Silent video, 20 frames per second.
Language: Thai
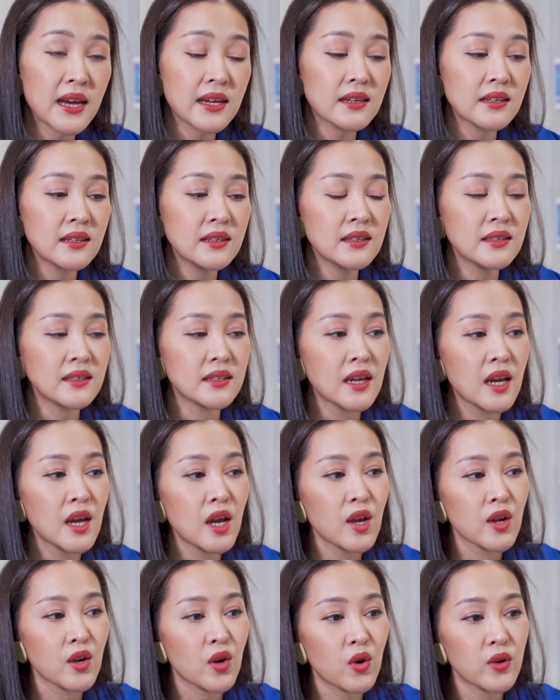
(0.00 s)
มากขึ้น
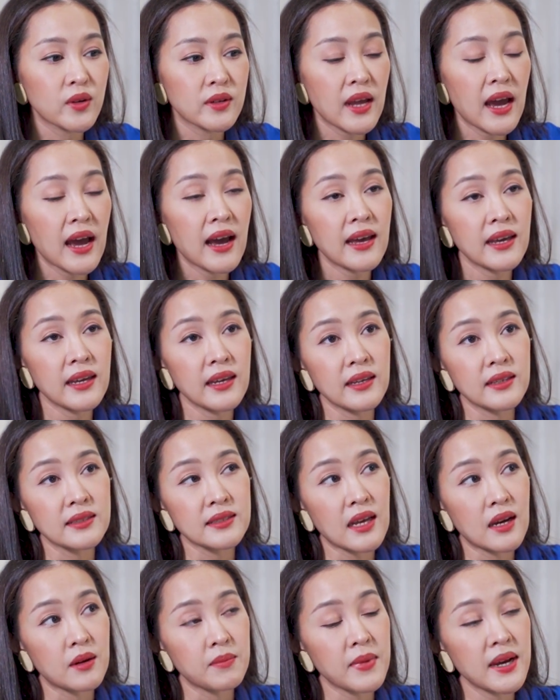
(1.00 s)
คนไทย
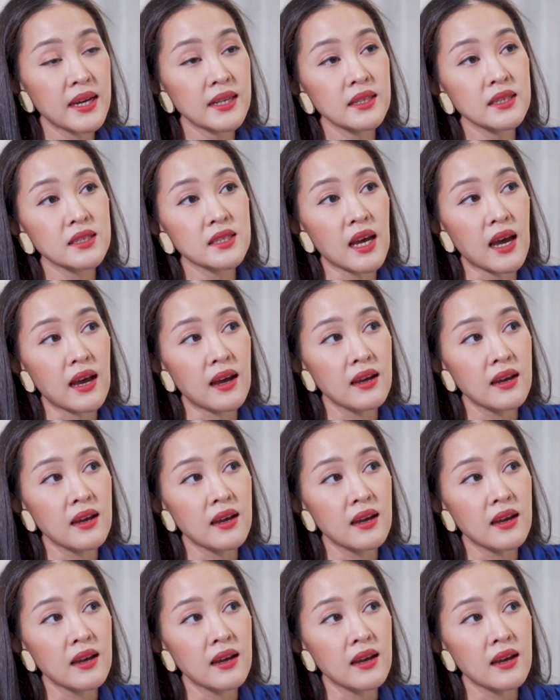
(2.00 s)
สามารถที่จะ